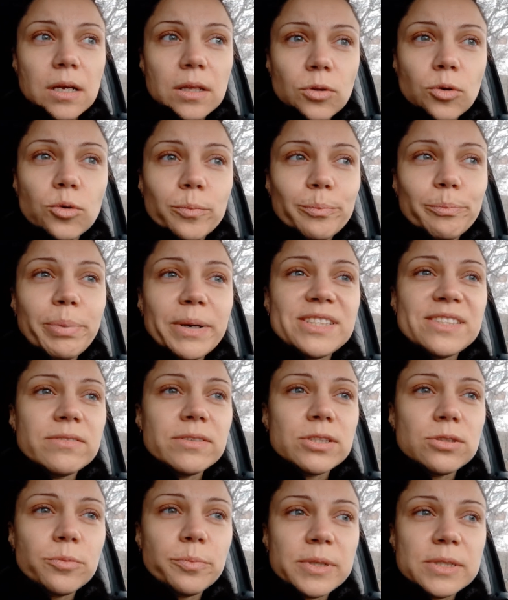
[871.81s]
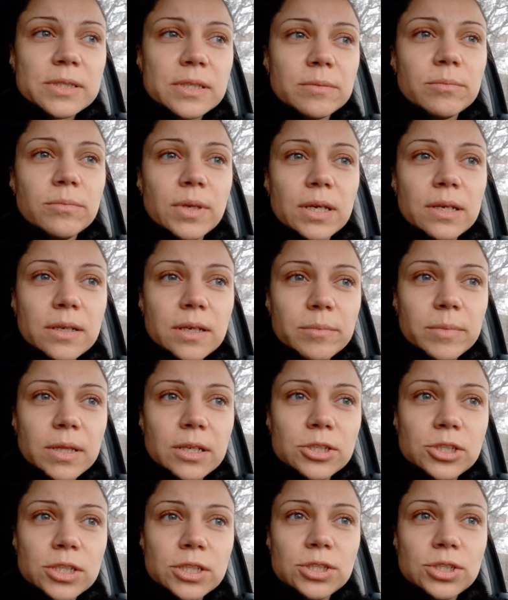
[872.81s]
ну, по севастопольским меркам
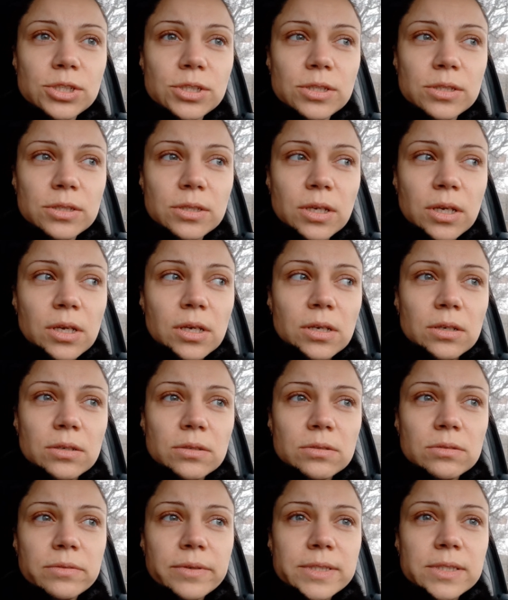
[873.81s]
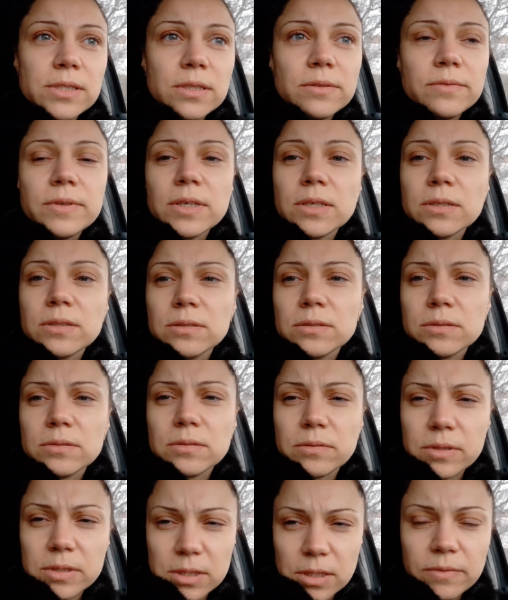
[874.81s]
для женщины 22, э,
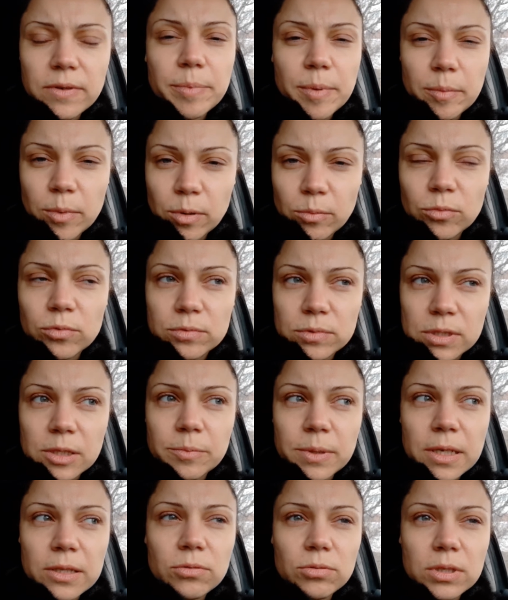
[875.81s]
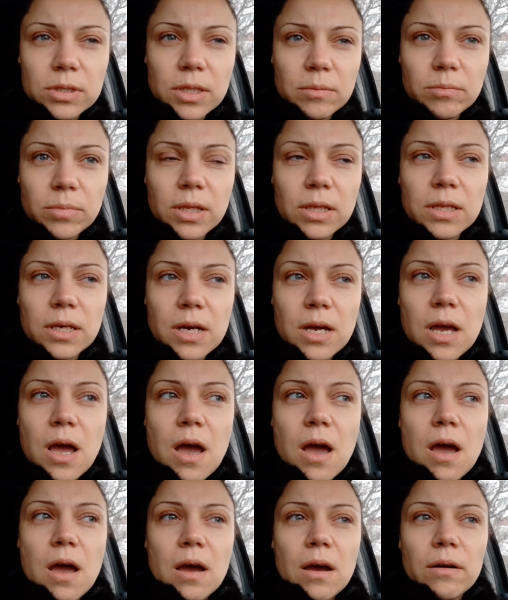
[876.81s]
22, по-моему, зарплата у них там была, да,
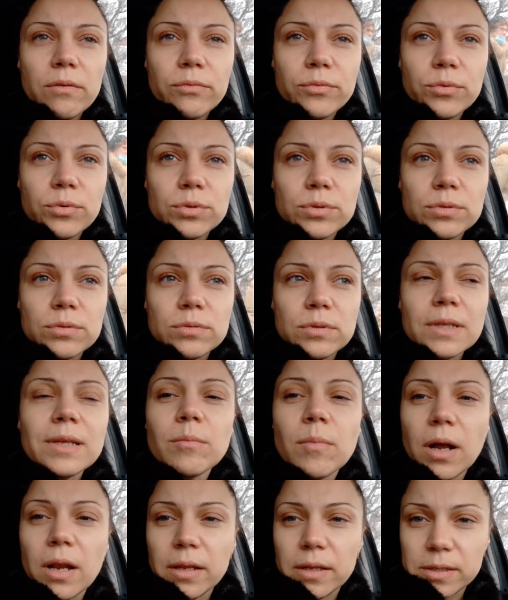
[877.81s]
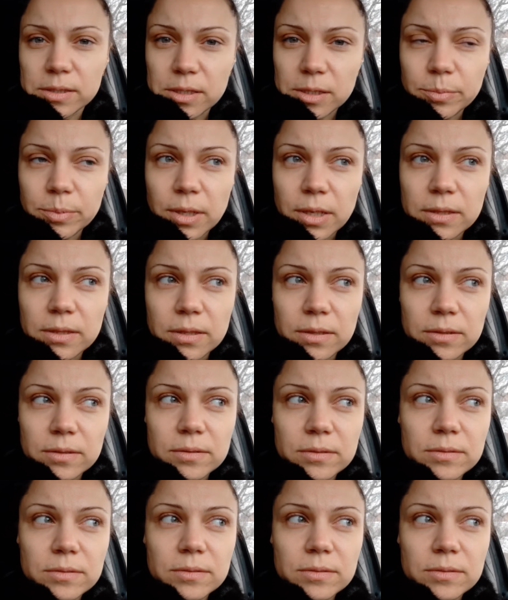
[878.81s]
вот, нормальная зарплата.